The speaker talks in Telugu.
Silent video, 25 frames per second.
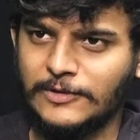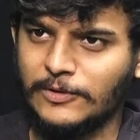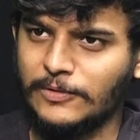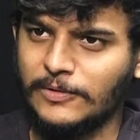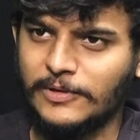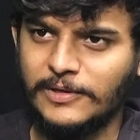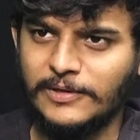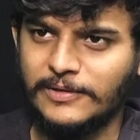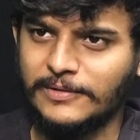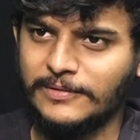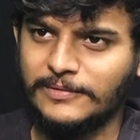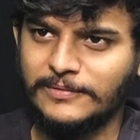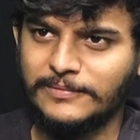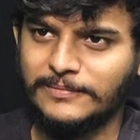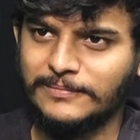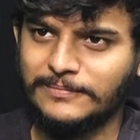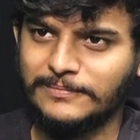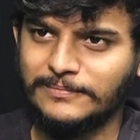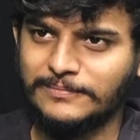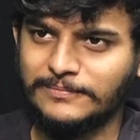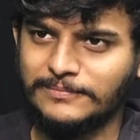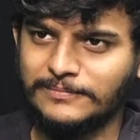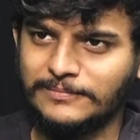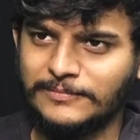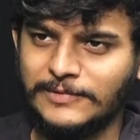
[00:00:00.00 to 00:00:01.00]
ఓకే
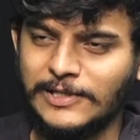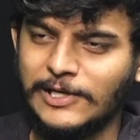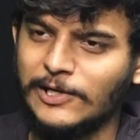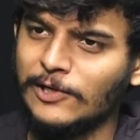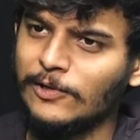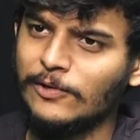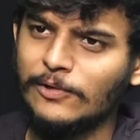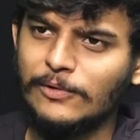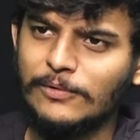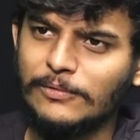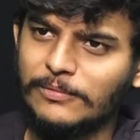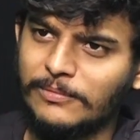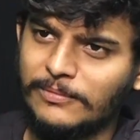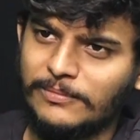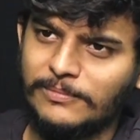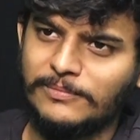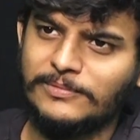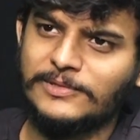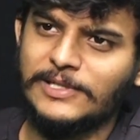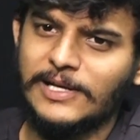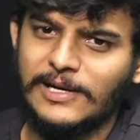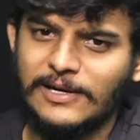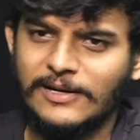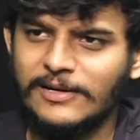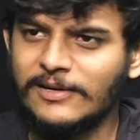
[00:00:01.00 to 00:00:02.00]
తెలుగులో
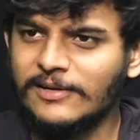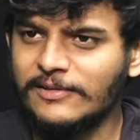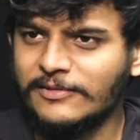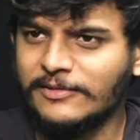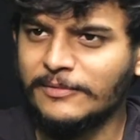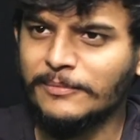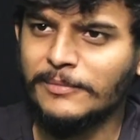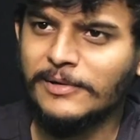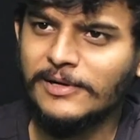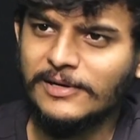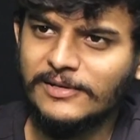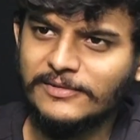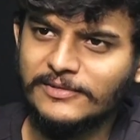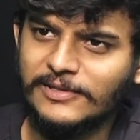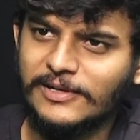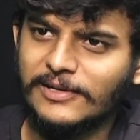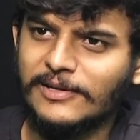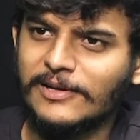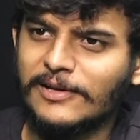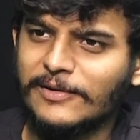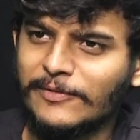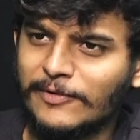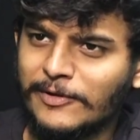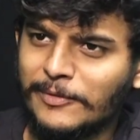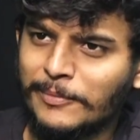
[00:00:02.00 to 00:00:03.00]
చాలా రెండు సినిమాలు
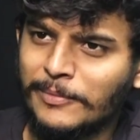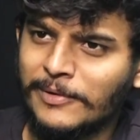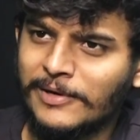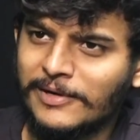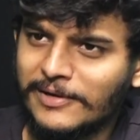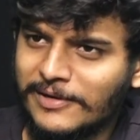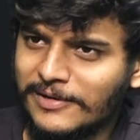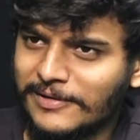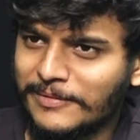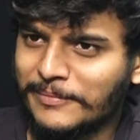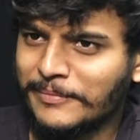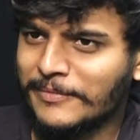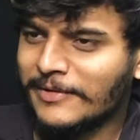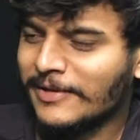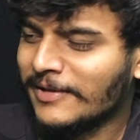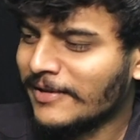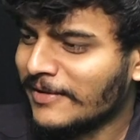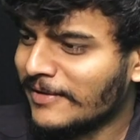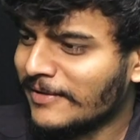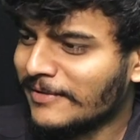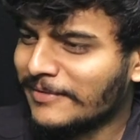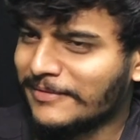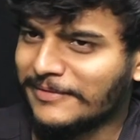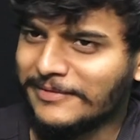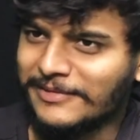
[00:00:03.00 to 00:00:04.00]
సర్కార్ వారి పాట
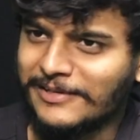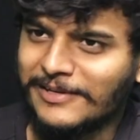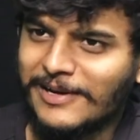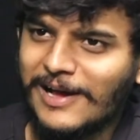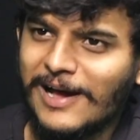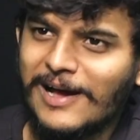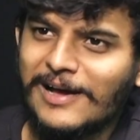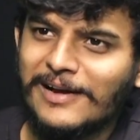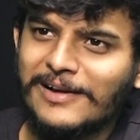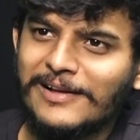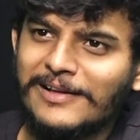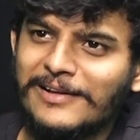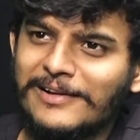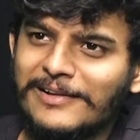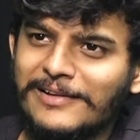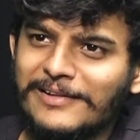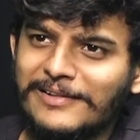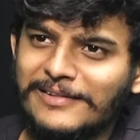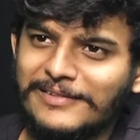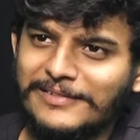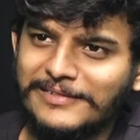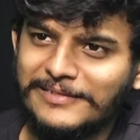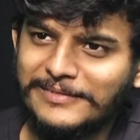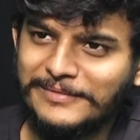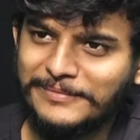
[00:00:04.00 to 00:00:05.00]

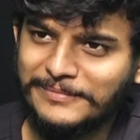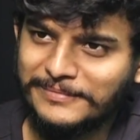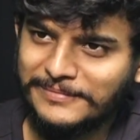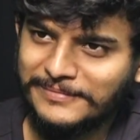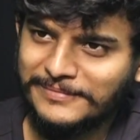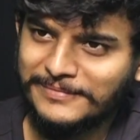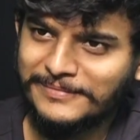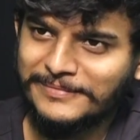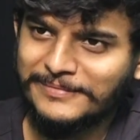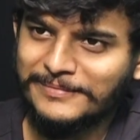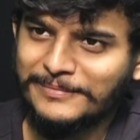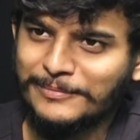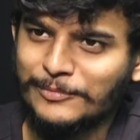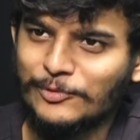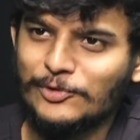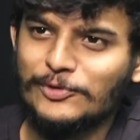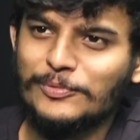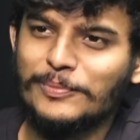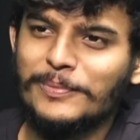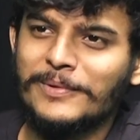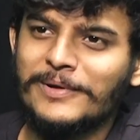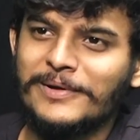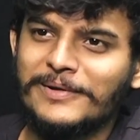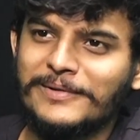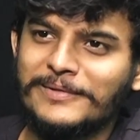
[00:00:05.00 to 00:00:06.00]
ఆర్ఆర్ఆర్
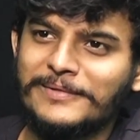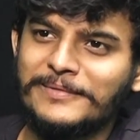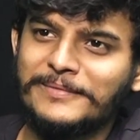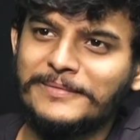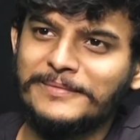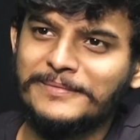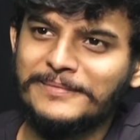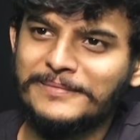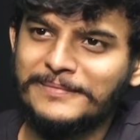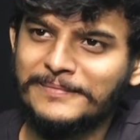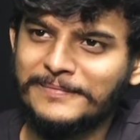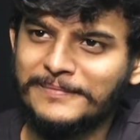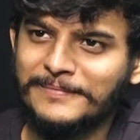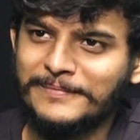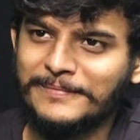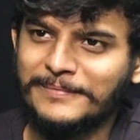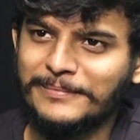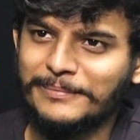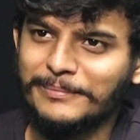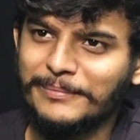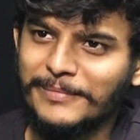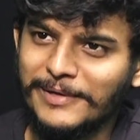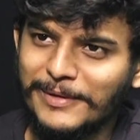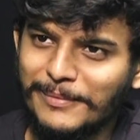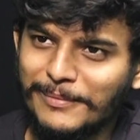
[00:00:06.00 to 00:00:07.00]
పుష్ప
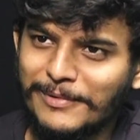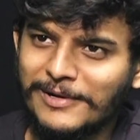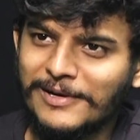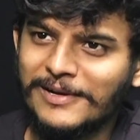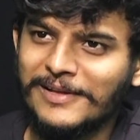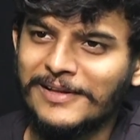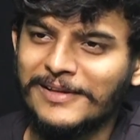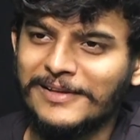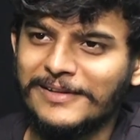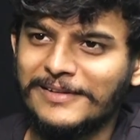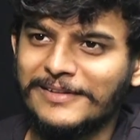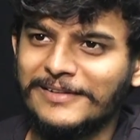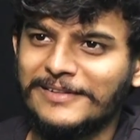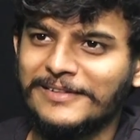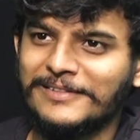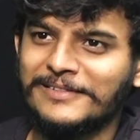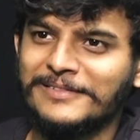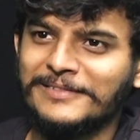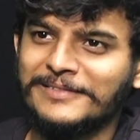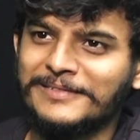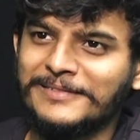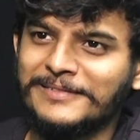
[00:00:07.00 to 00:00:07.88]
భీమ్ల నాయక్